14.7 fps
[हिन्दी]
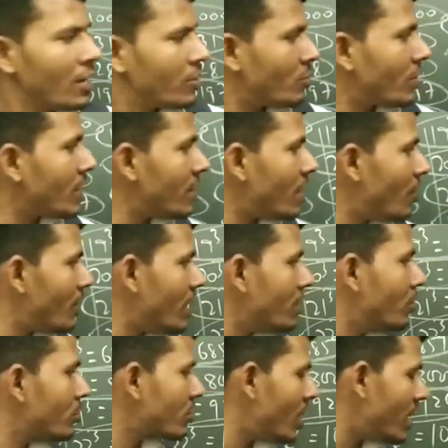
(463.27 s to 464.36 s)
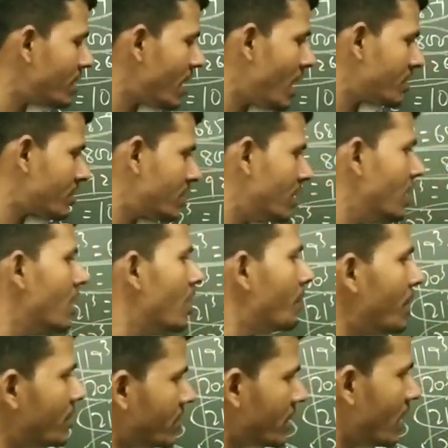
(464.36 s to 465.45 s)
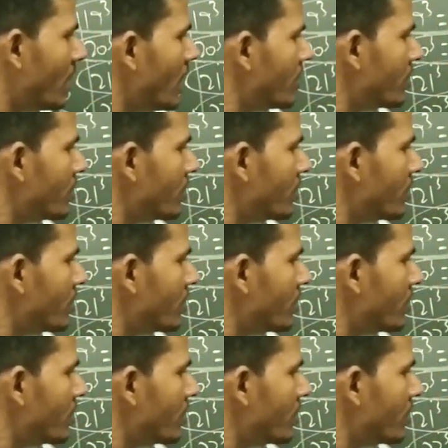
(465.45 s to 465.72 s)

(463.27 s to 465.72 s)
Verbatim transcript: तो कितना हो गया दो सौ अठासी फिर से